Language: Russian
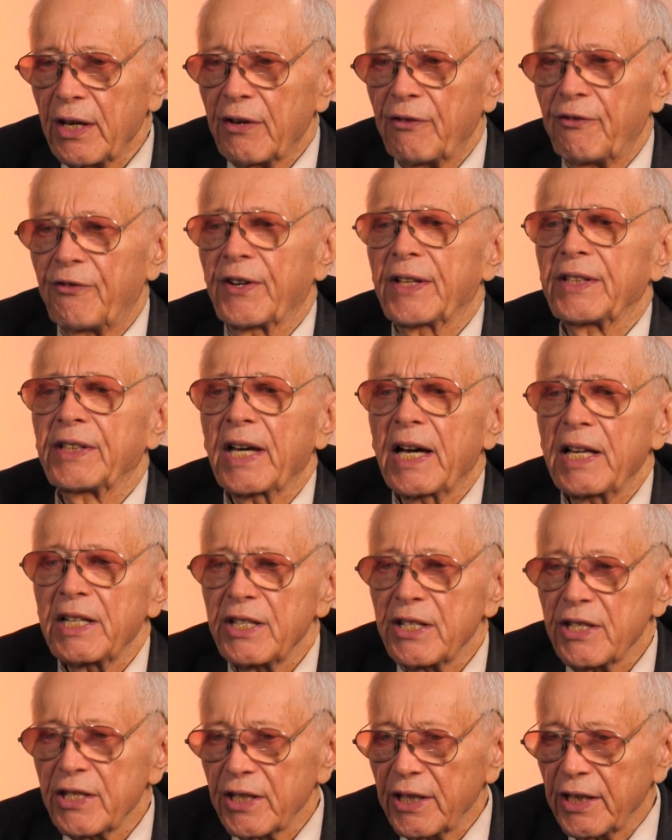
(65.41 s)
в
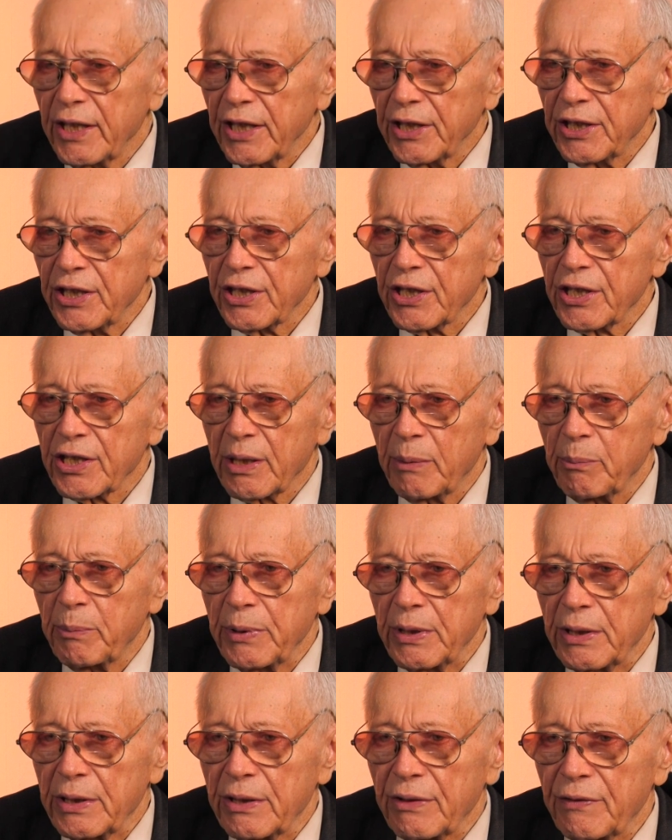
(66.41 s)
анализе этих
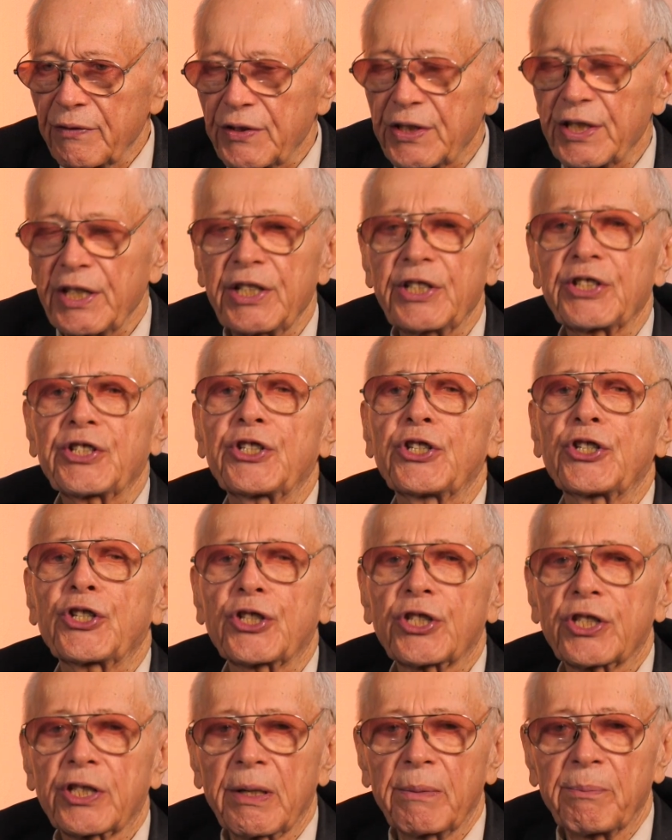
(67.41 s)
событий, в
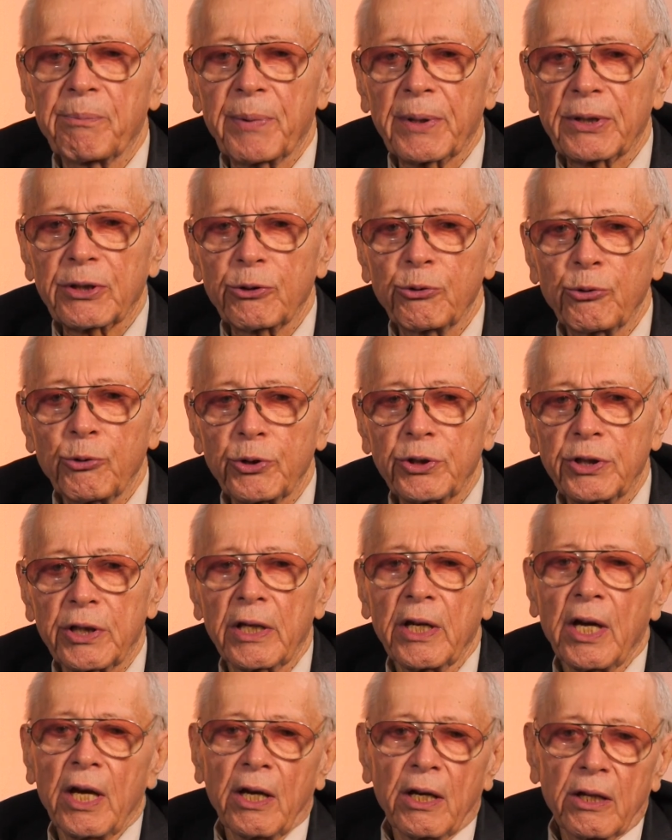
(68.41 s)
диалектическом подходе.